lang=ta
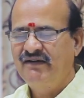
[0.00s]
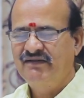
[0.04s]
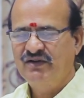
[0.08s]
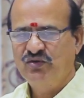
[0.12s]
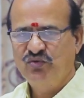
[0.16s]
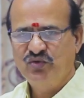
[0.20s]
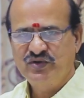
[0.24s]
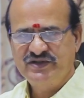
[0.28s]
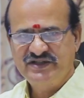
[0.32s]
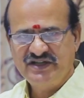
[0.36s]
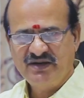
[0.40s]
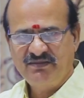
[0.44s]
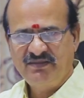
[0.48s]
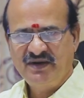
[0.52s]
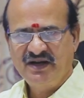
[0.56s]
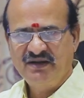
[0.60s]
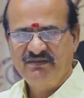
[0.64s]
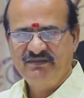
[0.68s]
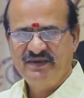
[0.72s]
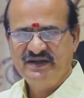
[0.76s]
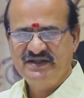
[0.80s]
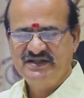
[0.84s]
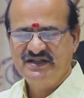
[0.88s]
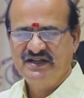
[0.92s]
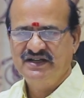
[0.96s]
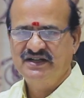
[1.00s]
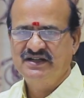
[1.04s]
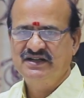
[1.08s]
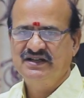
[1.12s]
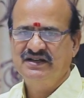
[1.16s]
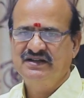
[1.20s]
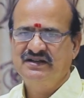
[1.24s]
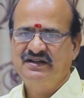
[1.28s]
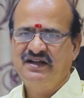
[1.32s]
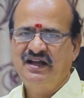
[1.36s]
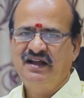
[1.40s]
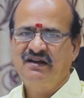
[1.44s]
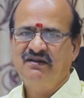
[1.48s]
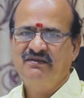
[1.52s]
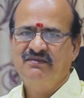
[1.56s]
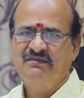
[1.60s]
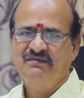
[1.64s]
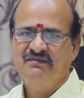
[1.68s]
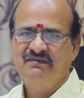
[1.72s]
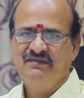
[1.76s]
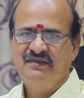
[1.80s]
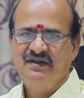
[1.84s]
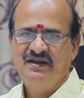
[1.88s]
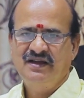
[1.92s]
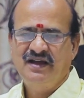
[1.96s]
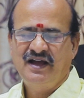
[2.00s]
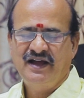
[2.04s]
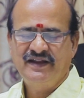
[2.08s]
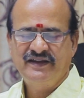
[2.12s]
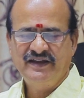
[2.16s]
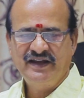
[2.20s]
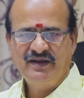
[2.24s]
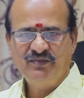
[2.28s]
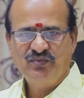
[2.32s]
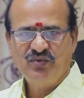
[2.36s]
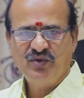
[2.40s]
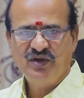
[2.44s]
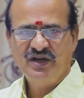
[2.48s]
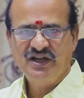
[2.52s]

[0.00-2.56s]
அவர் உச்சபலம் பெற்றிருக்கின்றார் அதே